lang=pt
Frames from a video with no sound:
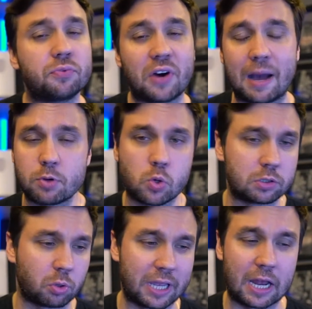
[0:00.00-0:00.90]
o Fábio
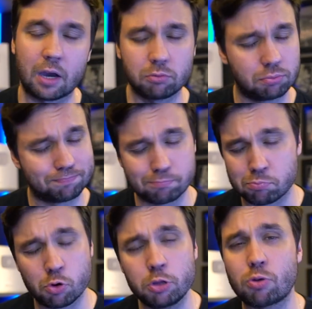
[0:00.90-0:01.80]
quanto o Reinaldo,
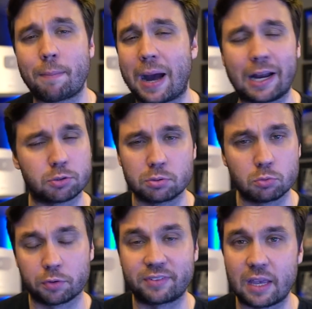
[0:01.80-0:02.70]
muito abaixo. Não
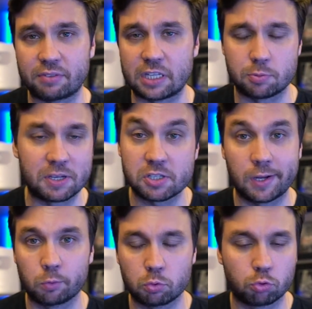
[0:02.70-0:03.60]
gostei, evidentemente, de
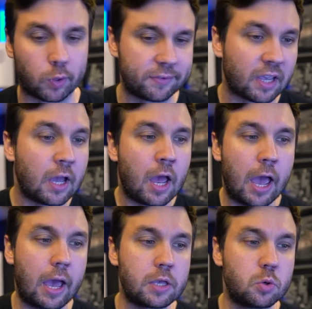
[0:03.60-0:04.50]
nenhum dos dois.
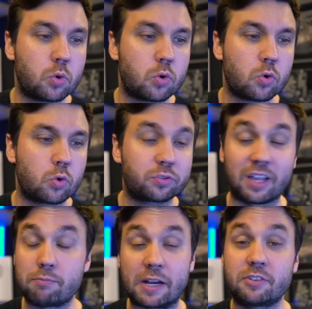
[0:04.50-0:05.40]
É, e o
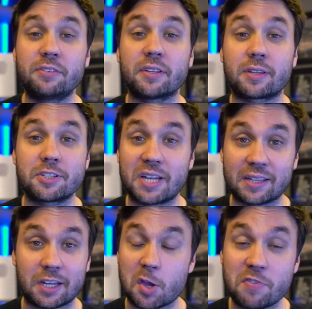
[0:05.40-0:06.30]
Gustavo Martins entra de
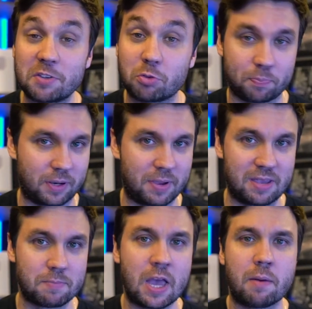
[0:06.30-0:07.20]
lateral e vai super
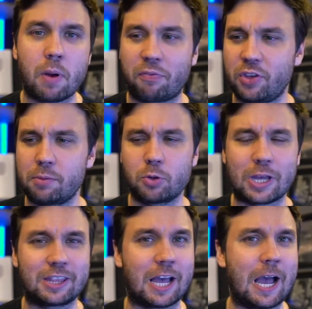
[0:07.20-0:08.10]
bem. Firme no
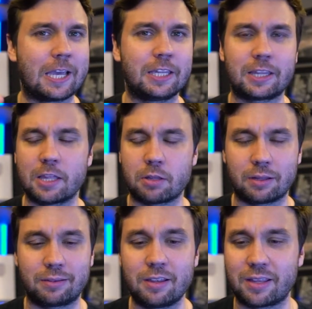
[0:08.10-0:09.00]
ataque, tem, é,
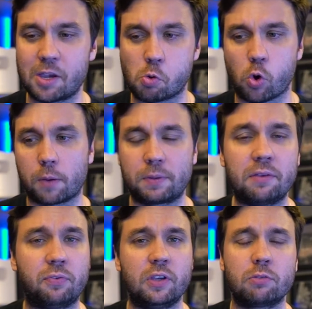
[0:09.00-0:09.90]
tem, tem corpo, tem
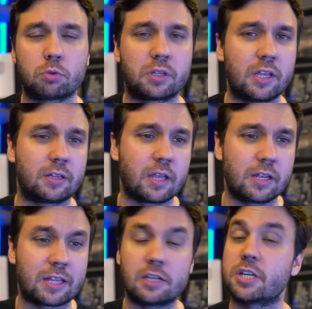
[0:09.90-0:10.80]
físico, tem, tem
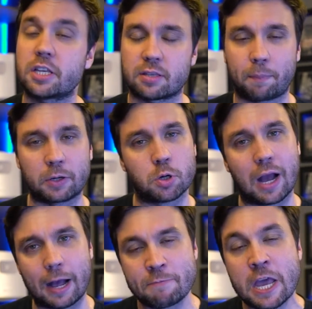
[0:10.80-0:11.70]
inteligência para
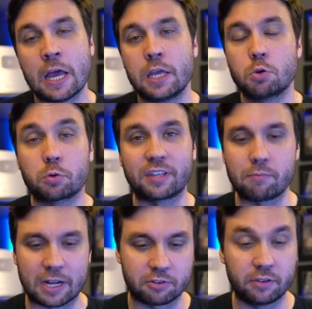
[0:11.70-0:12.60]
jogar. E o Gustavo
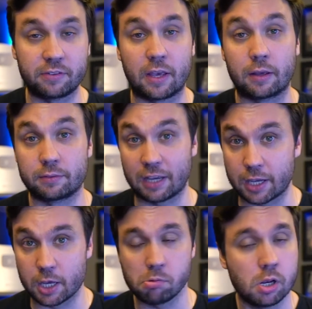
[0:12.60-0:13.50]
Martins é
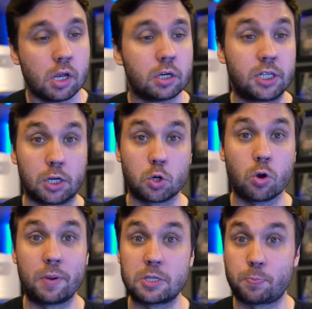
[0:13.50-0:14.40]
zagueiro, já jogou
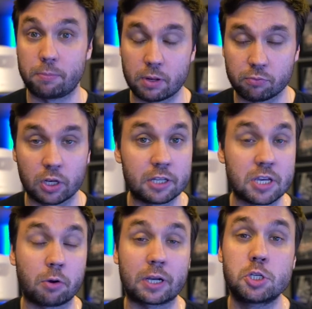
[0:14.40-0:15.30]
bem de primeiro volante,
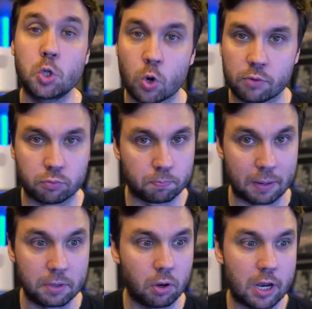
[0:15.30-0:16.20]
agora de novo. Para
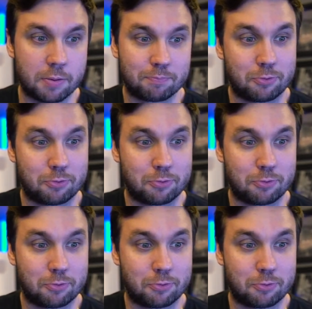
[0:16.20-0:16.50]
mim, olha,